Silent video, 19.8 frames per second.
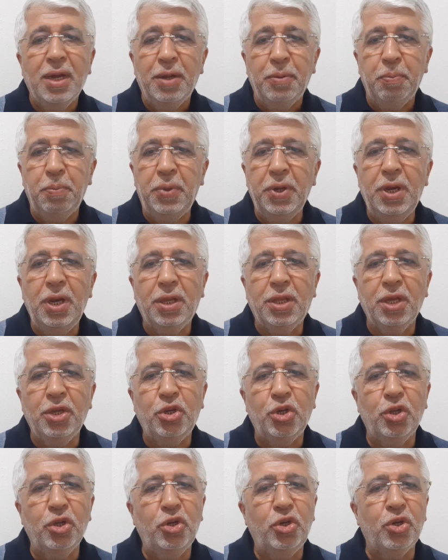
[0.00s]
Birlikte
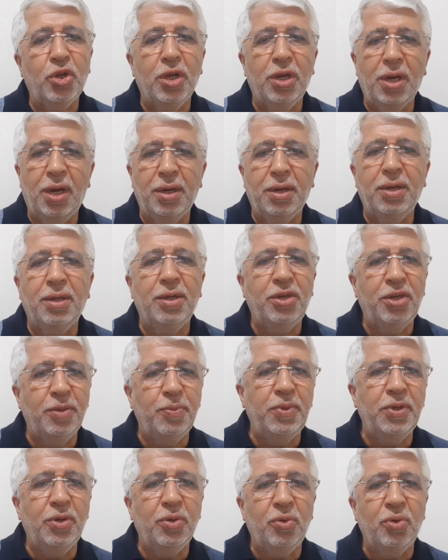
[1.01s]
çalıştıkları arkadaşa
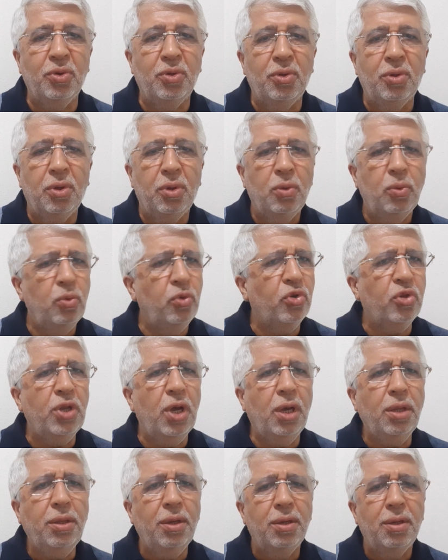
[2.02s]
bir gün,
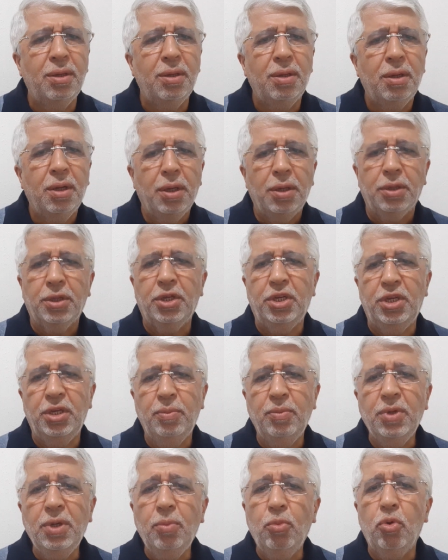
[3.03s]
Üstad,
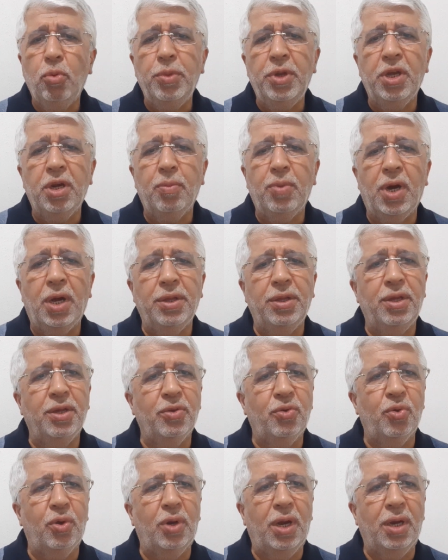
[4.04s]
kimdir bu Mihirban diye
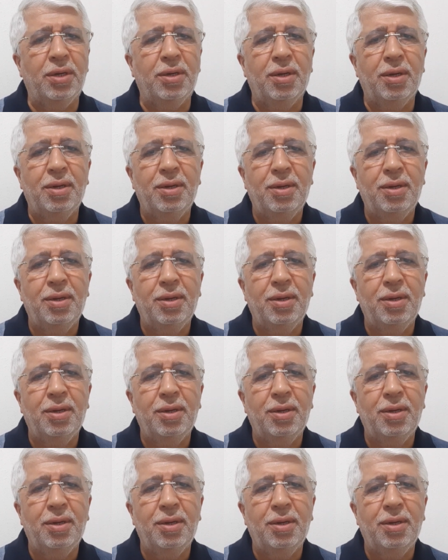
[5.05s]
sorar.